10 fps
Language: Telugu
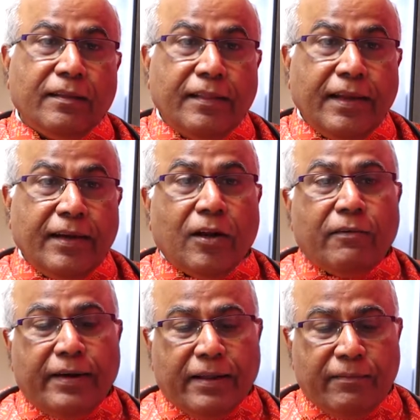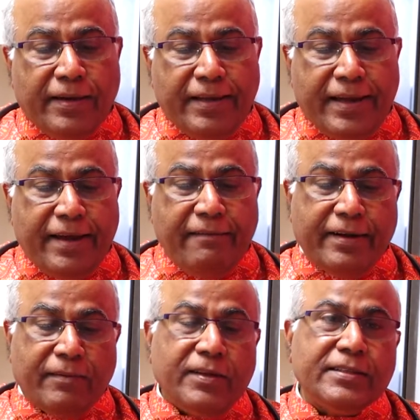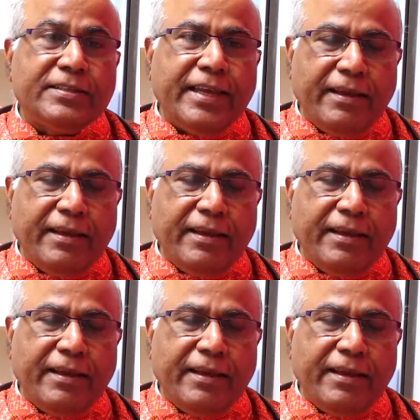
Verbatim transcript: దీంట్లో విటమిన్ ఏ విటమిన్ సి